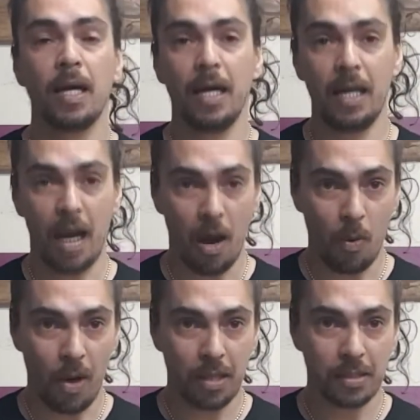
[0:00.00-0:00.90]
el
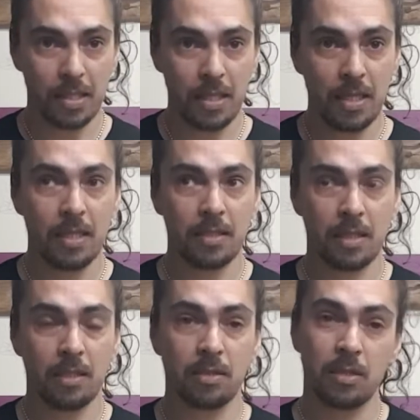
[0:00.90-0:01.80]
agua, ¿sí? Se,
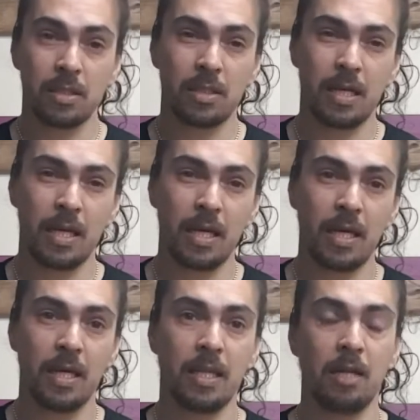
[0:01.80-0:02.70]

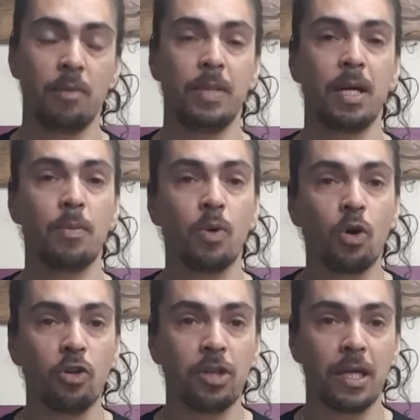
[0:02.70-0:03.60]
denomina como un
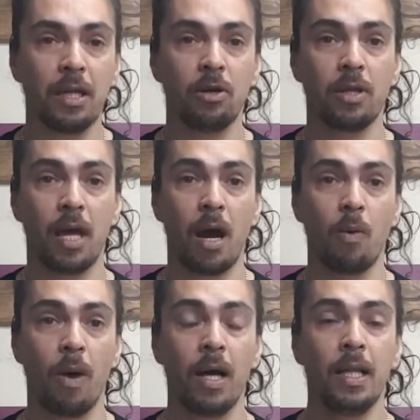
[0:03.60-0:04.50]
contenedor de
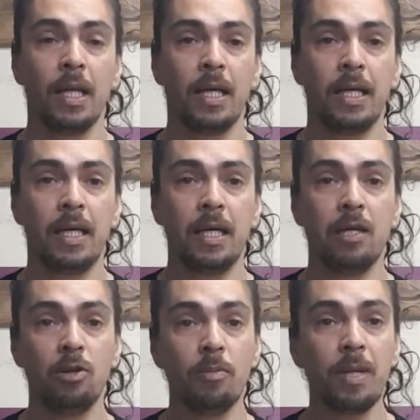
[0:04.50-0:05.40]
agua.
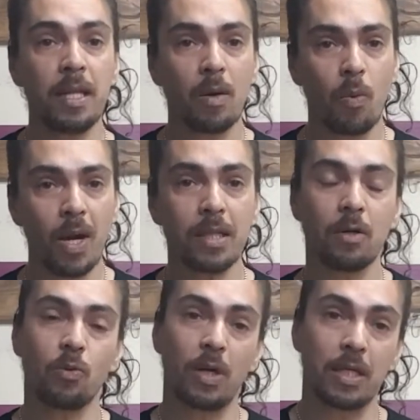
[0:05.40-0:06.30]
El nombre de
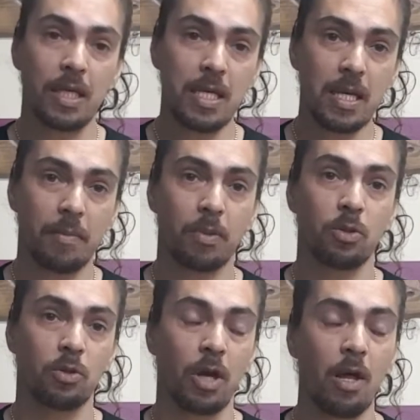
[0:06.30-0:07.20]
cuarta cuartiña, por
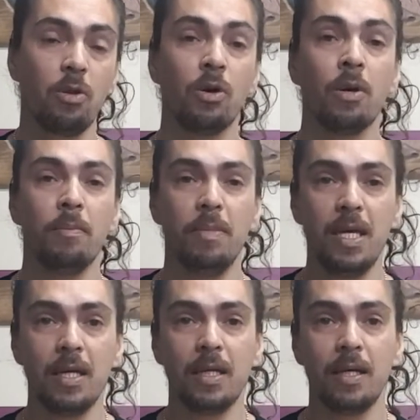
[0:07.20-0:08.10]
otro lado,
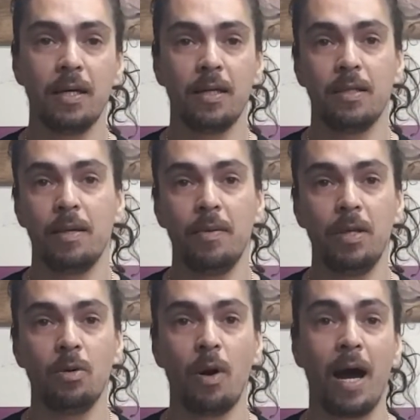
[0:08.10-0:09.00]
viene
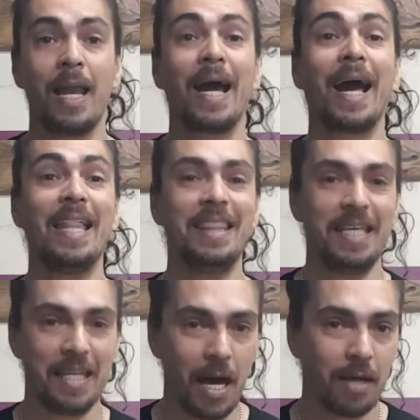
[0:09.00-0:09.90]
debido a la
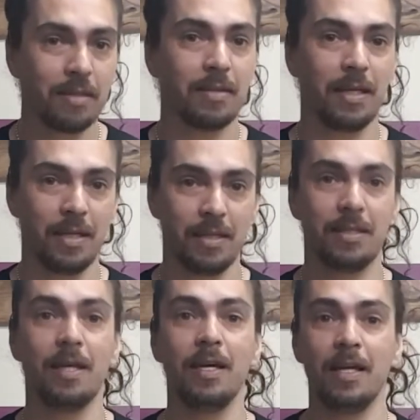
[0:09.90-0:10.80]
cantidad de
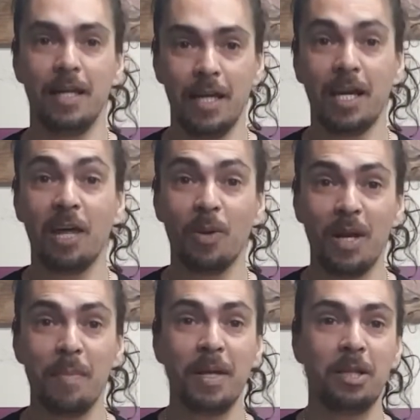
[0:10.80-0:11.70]
este líquido
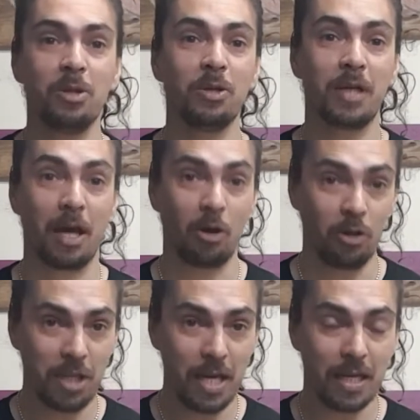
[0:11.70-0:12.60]
elemento que
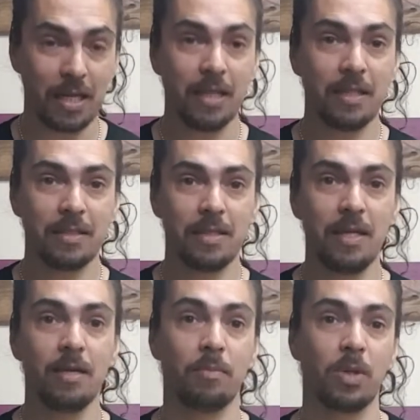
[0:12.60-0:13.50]
contiene,
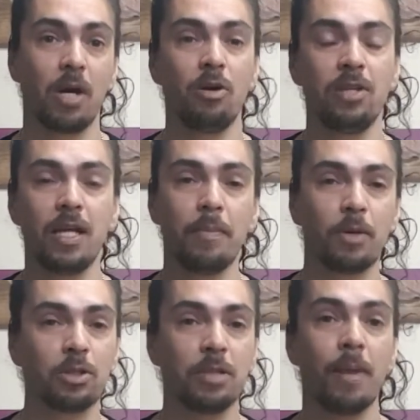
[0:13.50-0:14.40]
¿sí? Porque contiene
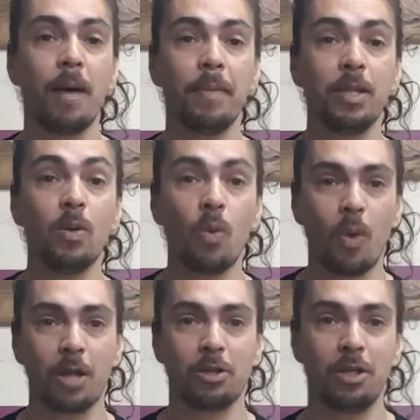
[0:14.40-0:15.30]
aproximadamente un
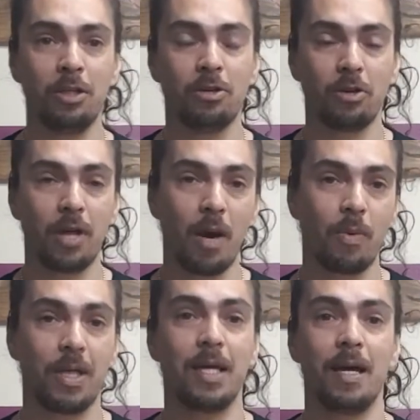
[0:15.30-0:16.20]
cuarto litro de
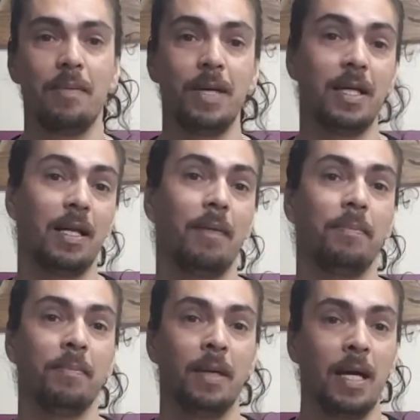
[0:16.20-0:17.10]
agua y de ahí viene
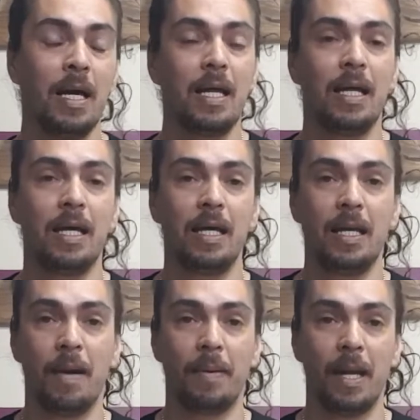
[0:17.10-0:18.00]
la,
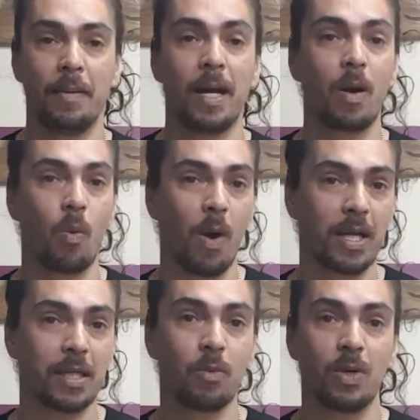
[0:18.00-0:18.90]
eh, palabra
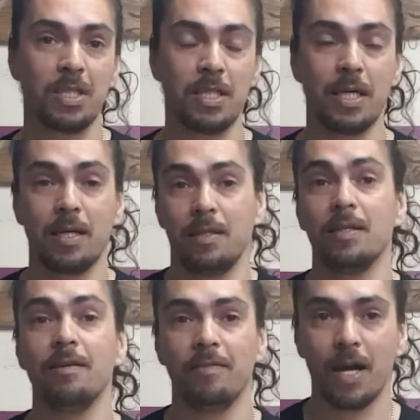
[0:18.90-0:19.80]
cuarta cuartiña que
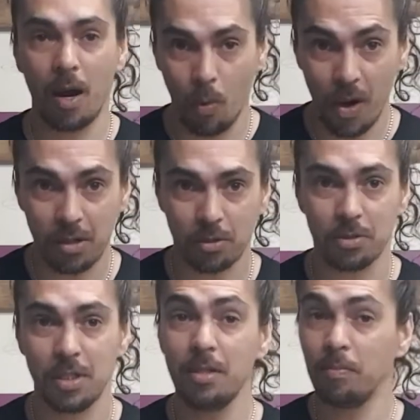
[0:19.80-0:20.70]
significa cuarto,
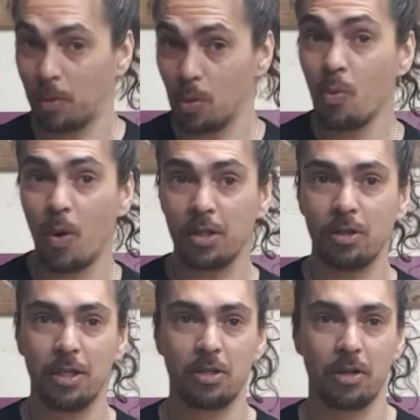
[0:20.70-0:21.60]
¿sí? Por un cuarto
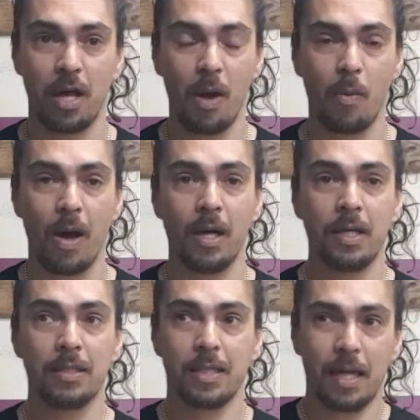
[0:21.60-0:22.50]
litro de agua.
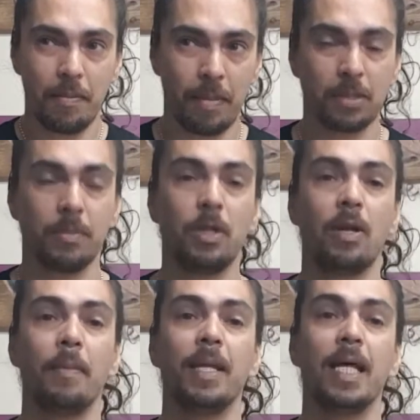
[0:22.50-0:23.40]
Así que es más o menos
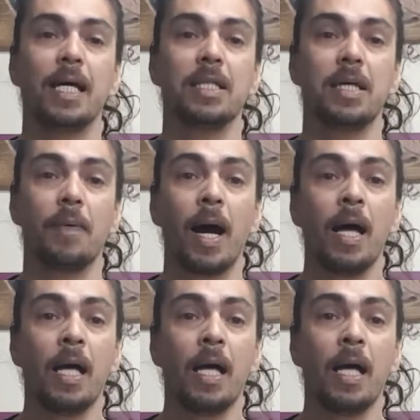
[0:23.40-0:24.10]
la medida que lleva.